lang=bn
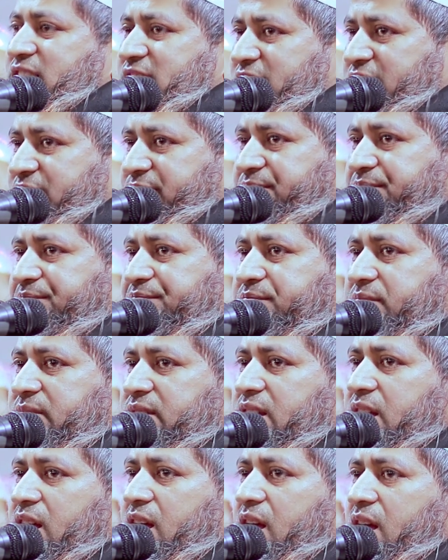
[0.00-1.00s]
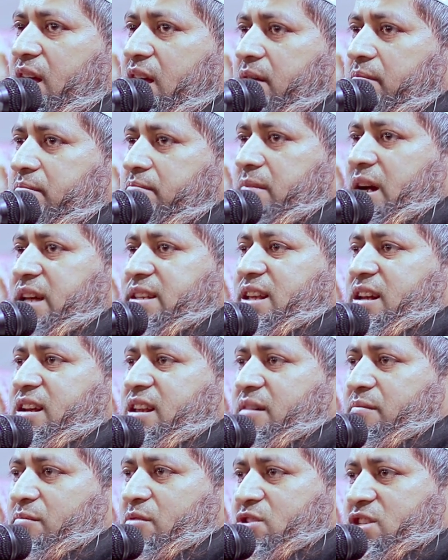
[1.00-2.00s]
আসছেন
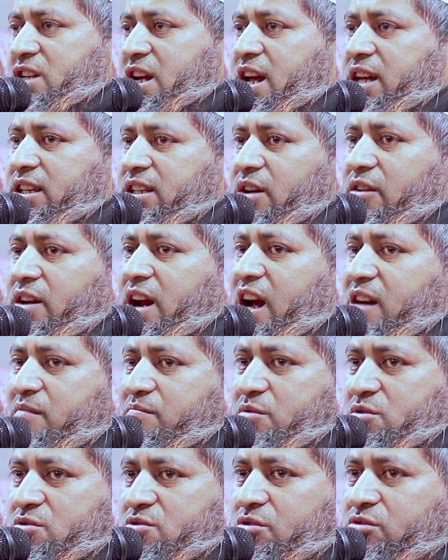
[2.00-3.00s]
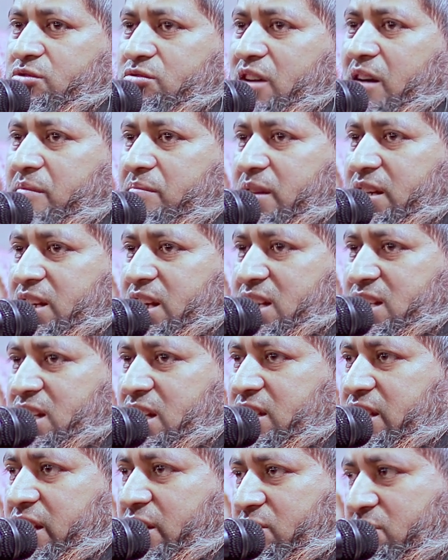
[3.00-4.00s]
ভাইজানকে বসায়া দেওয়ার আগ পর্যন্ত আপনাদের
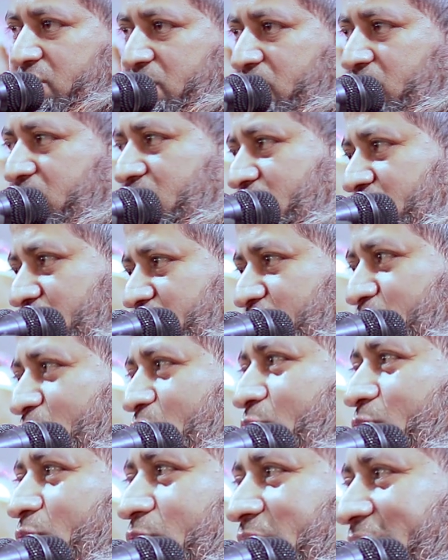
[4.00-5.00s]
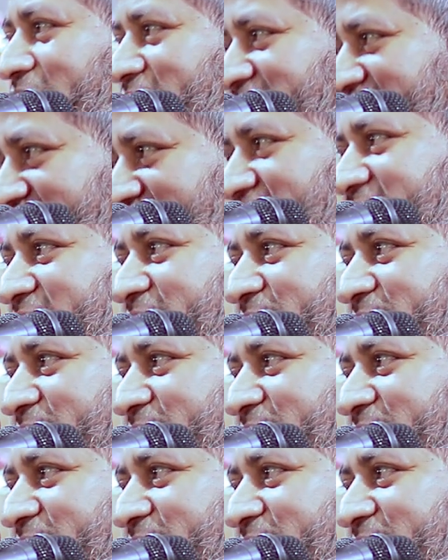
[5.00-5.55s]
সাথে একটু যুক্ত থাকি